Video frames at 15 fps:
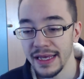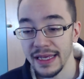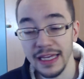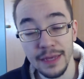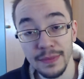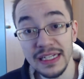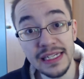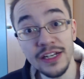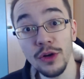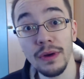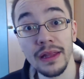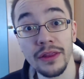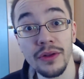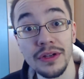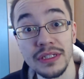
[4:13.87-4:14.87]
y que más
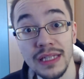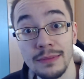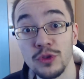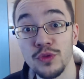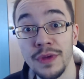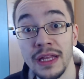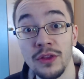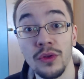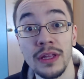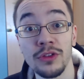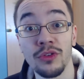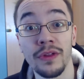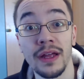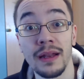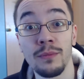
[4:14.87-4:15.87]
innovación estamos viendo
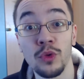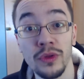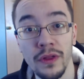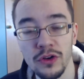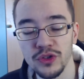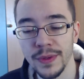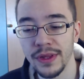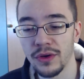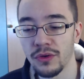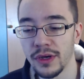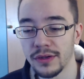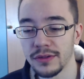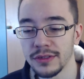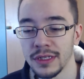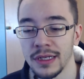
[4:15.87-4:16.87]
dentro del mundo de los
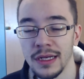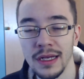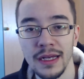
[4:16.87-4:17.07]
videojuegos,